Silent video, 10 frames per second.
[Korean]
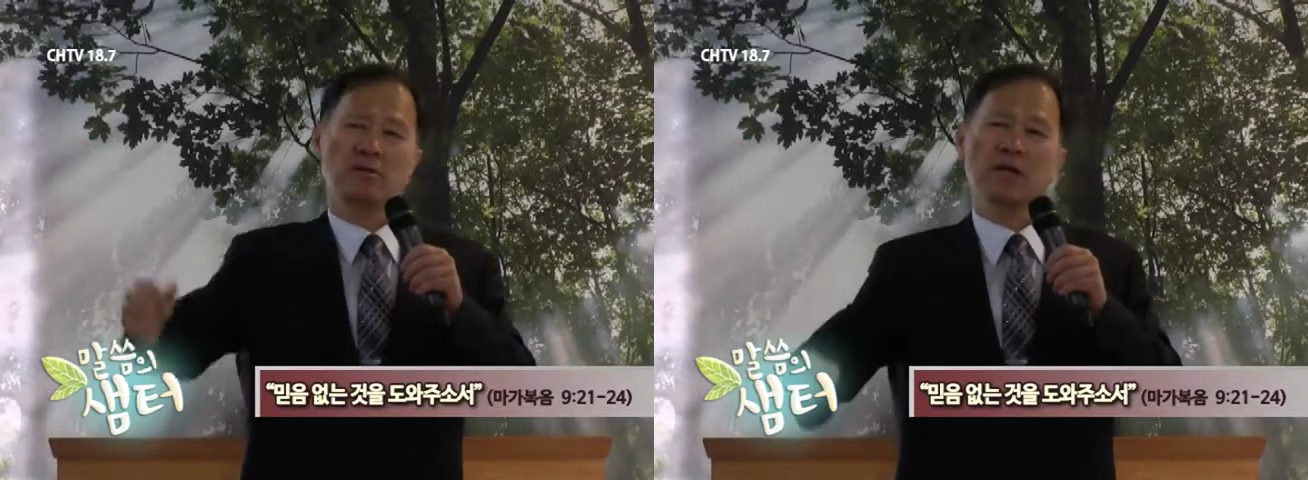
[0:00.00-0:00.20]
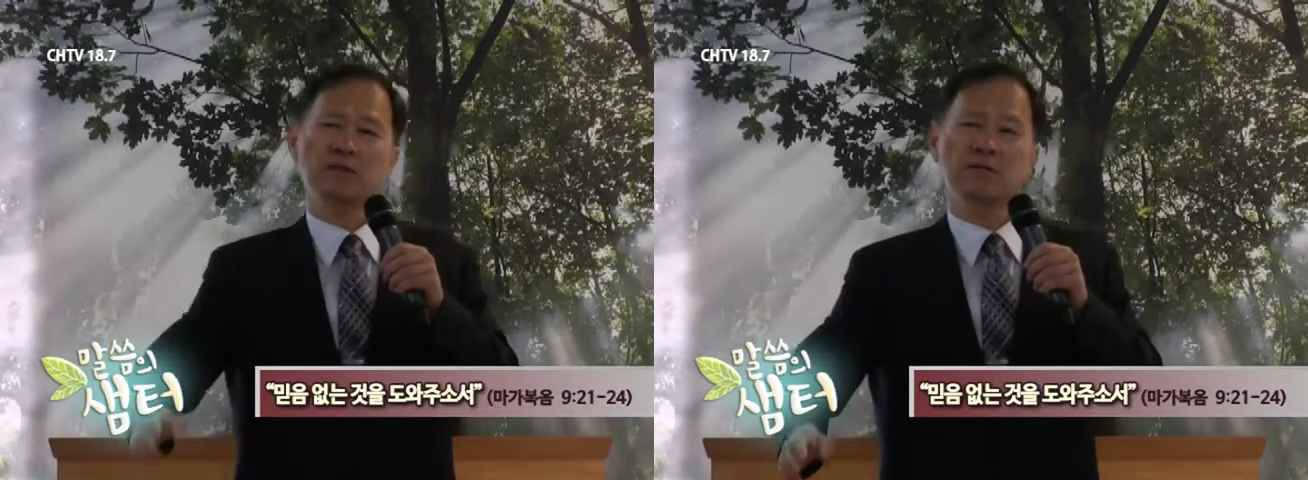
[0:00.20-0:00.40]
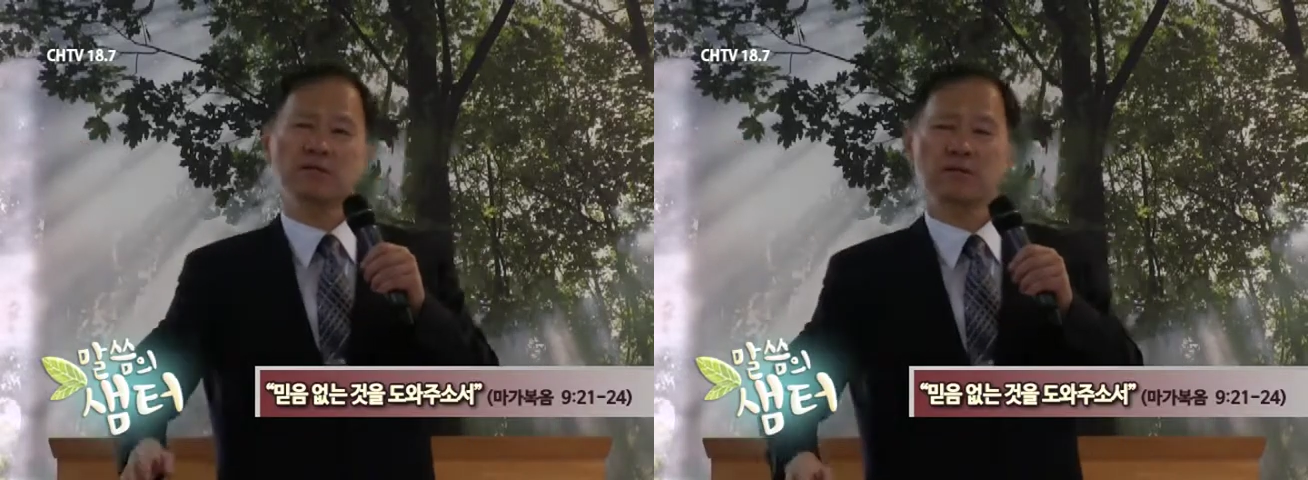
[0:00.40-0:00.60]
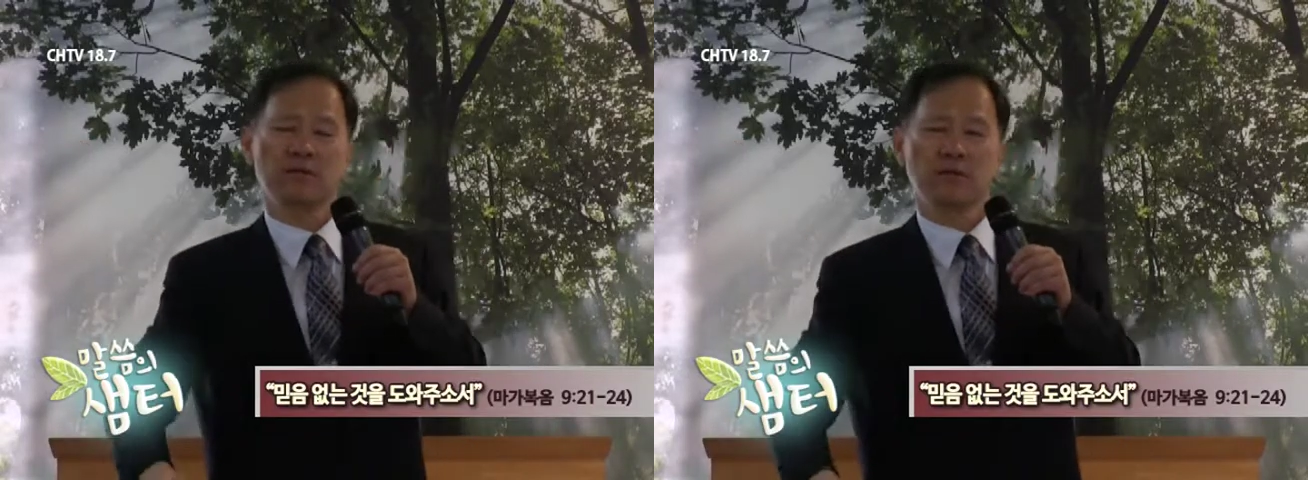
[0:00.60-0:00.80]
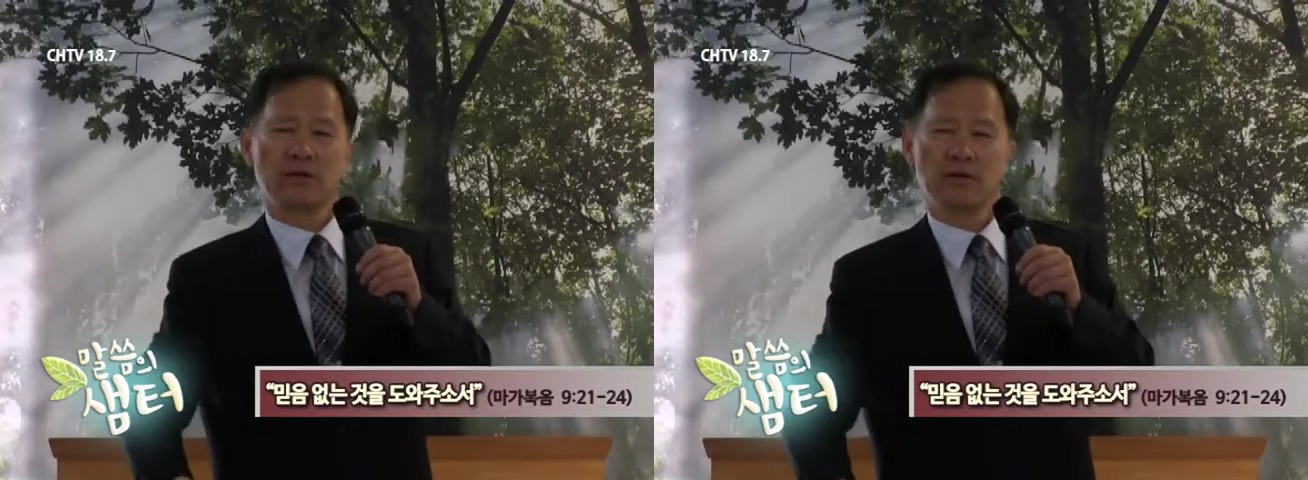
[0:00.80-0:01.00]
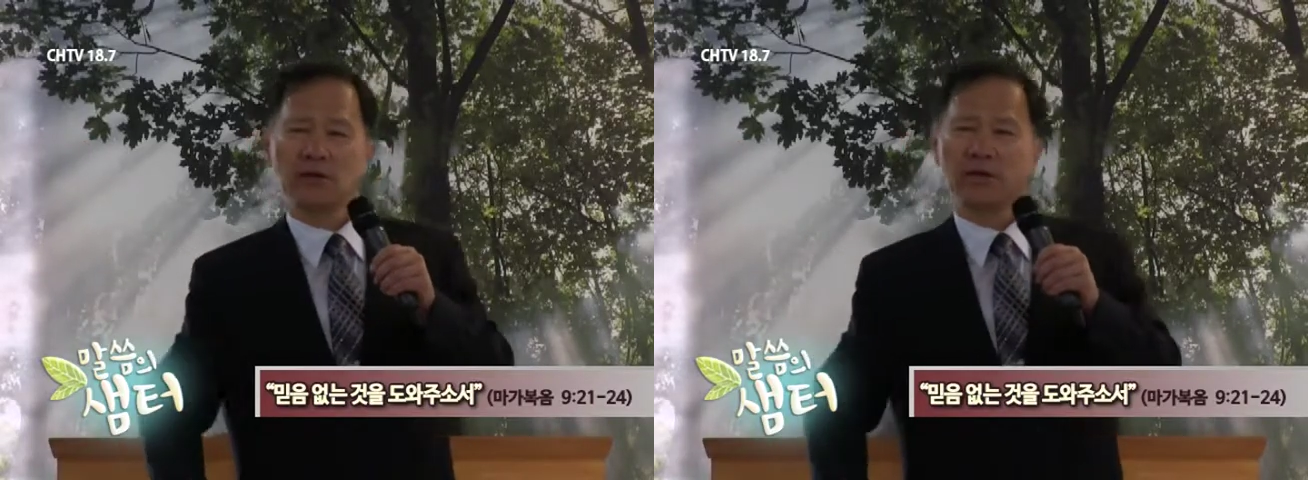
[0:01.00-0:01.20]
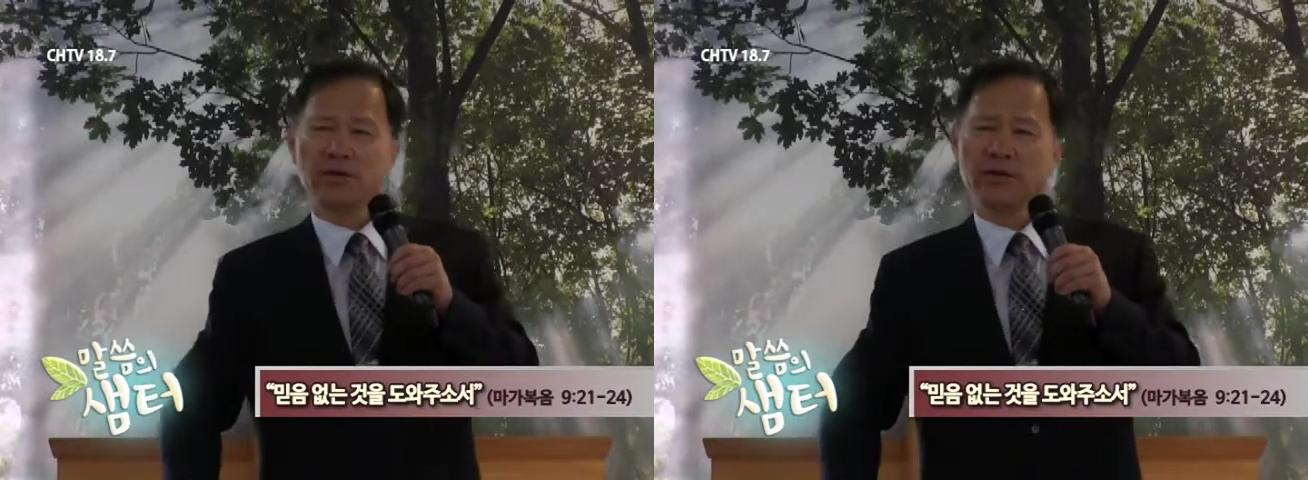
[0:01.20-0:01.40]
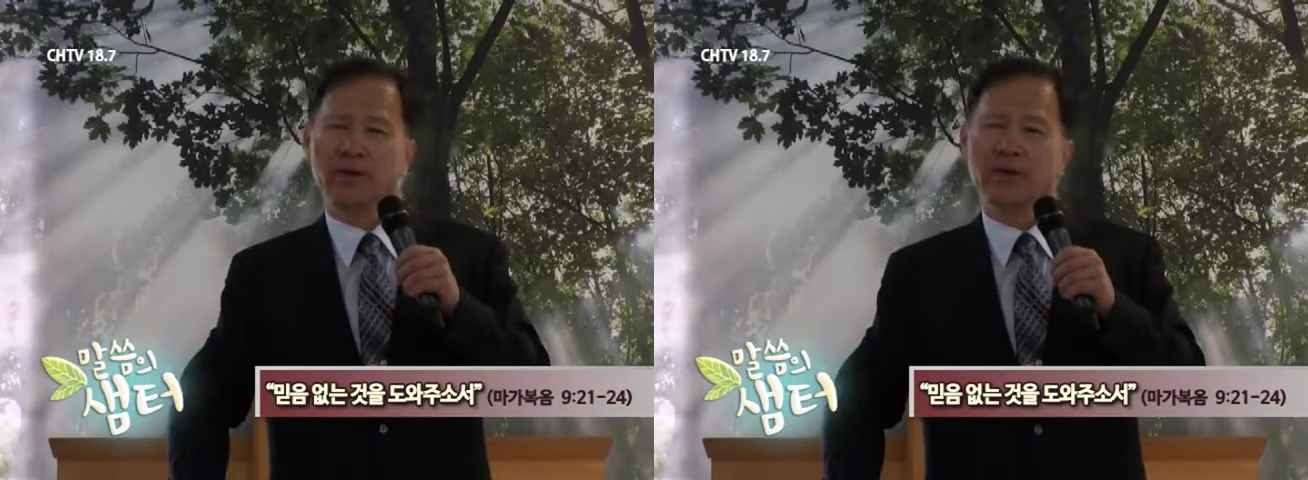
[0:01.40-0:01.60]
나는
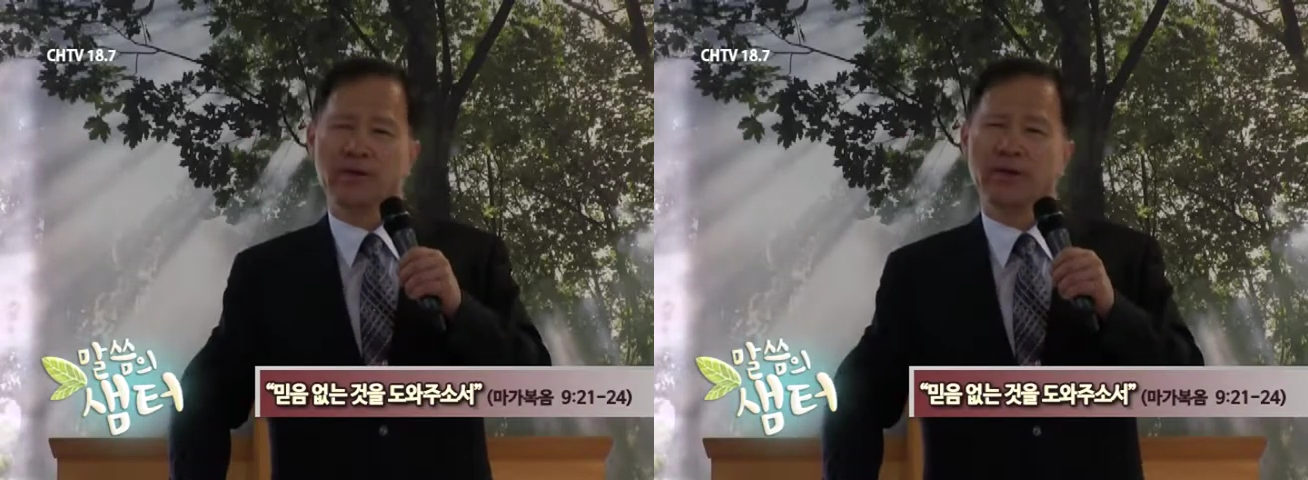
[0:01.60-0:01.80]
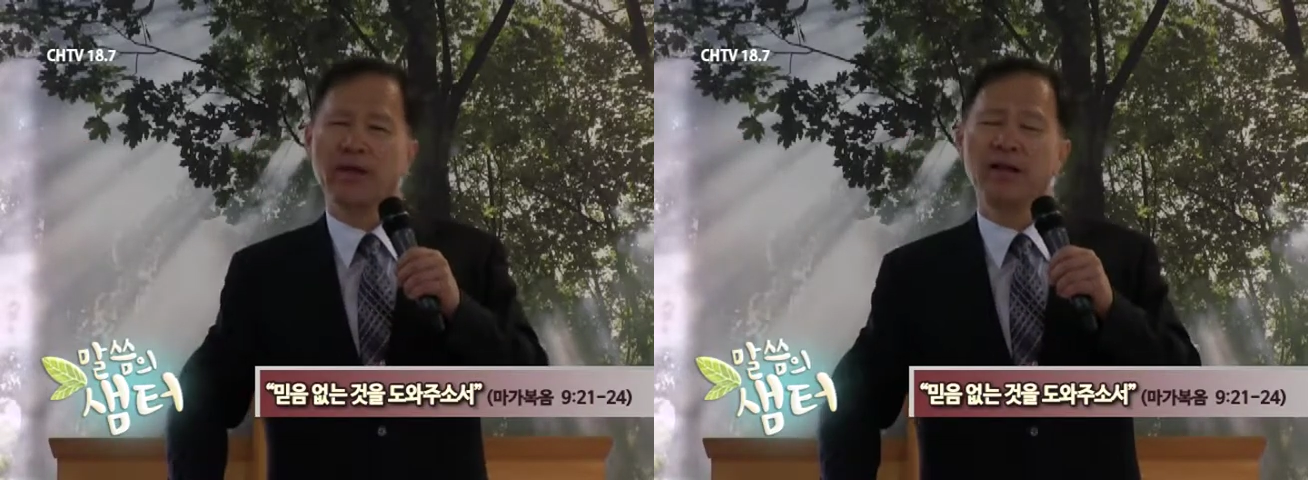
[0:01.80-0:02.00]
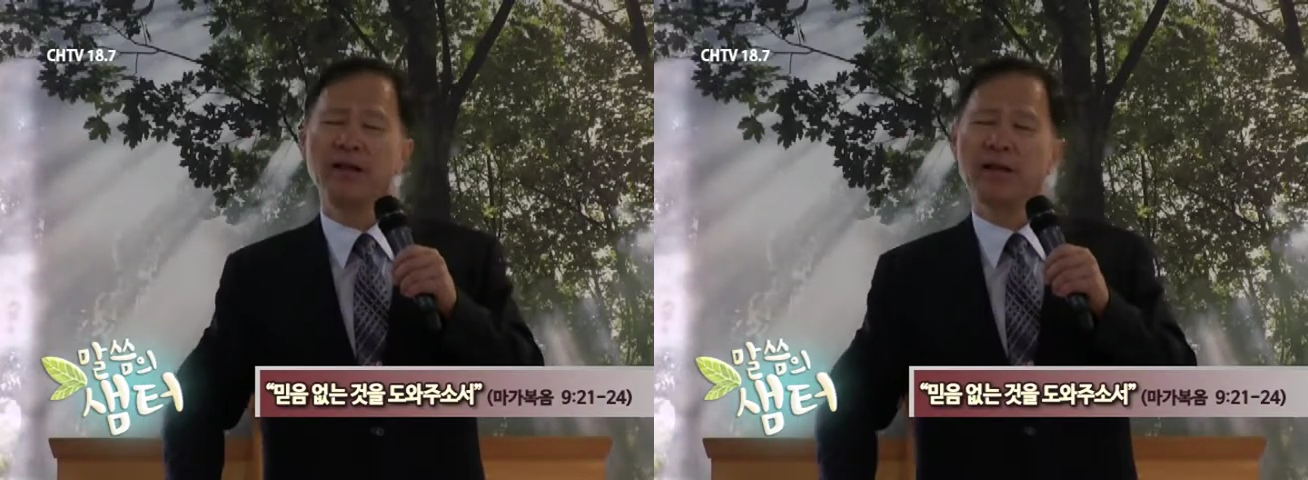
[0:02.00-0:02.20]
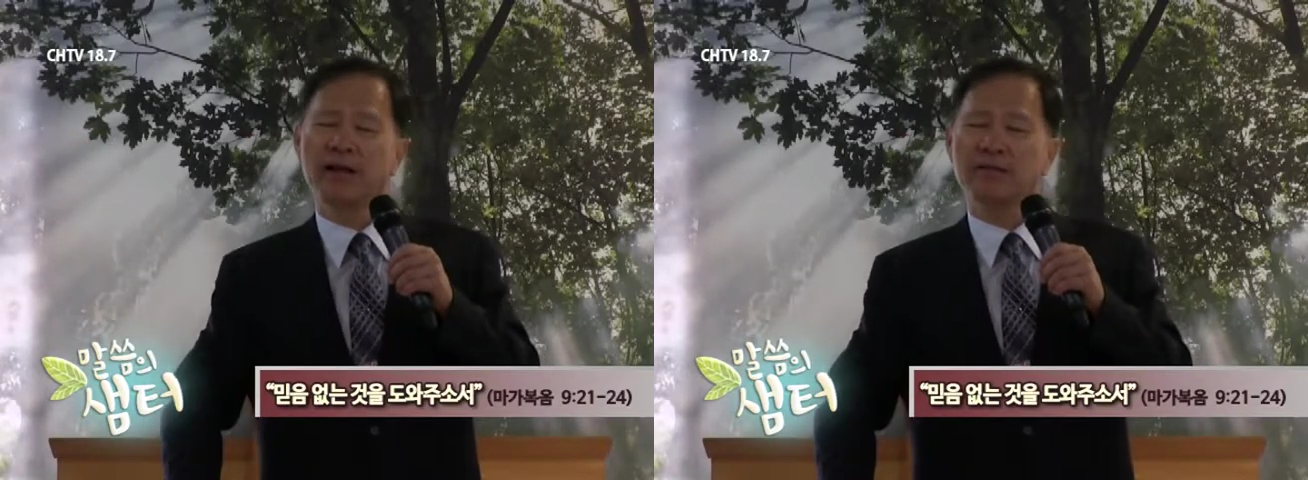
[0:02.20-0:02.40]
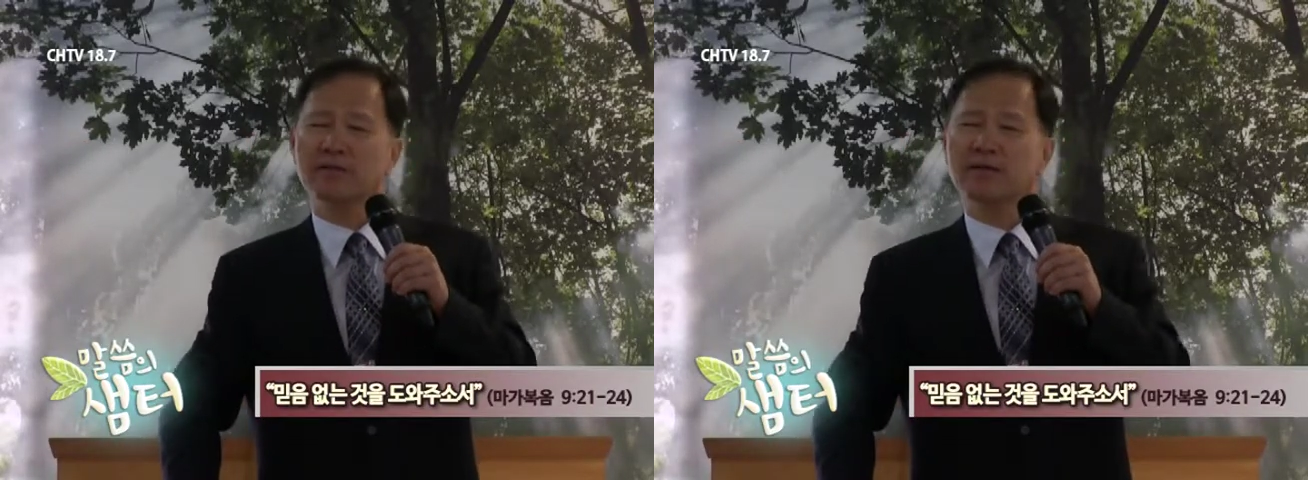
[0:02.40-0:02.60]
일리아를